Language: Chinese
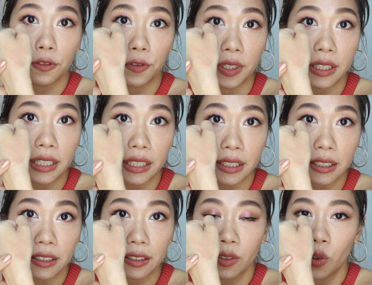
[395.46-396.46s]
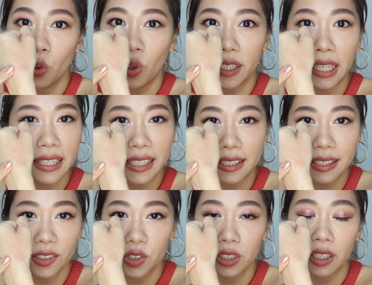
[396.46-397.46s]
粉底液，哇，它颜
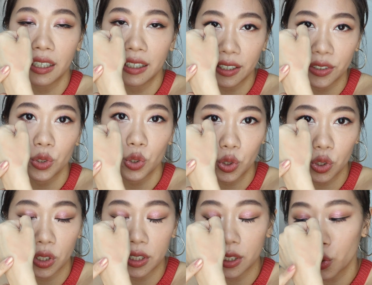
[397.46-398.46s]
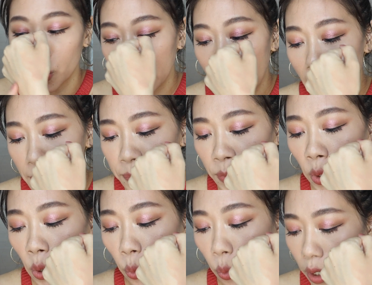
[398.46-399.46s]
色真的很深哎，所以它。
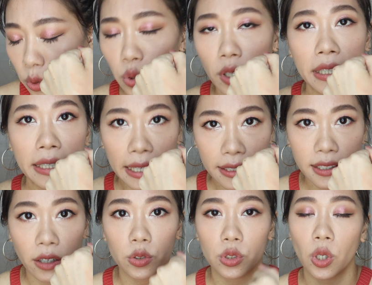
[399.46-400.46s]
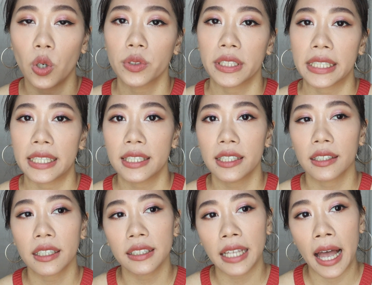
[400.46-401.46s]
完全干燥之后的颜色
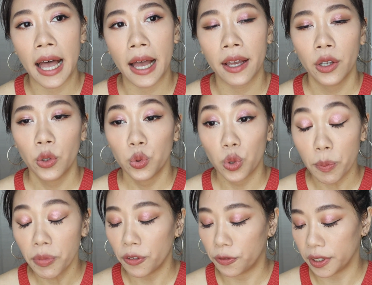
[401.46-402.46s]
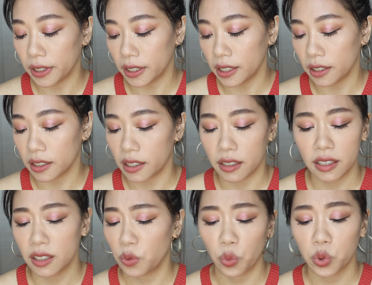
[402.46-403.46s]
跟它原本粉底液的颜
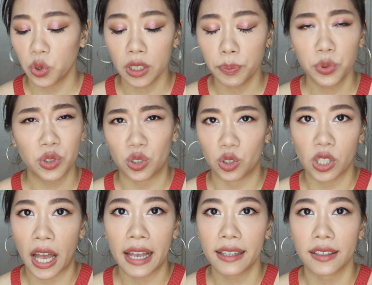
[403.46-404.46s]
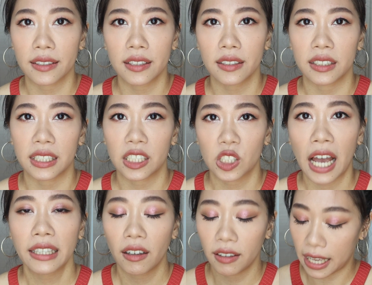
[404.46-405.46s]
色，我觉得不止差一个色阶，
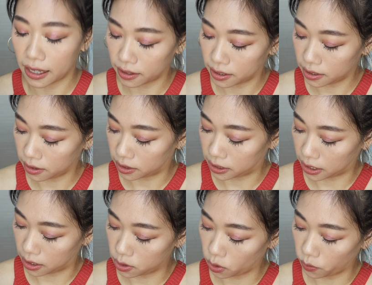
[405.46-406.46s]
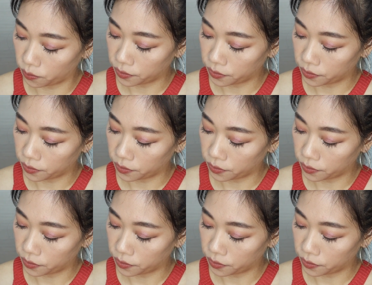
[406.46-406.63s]
差到两个色阶有。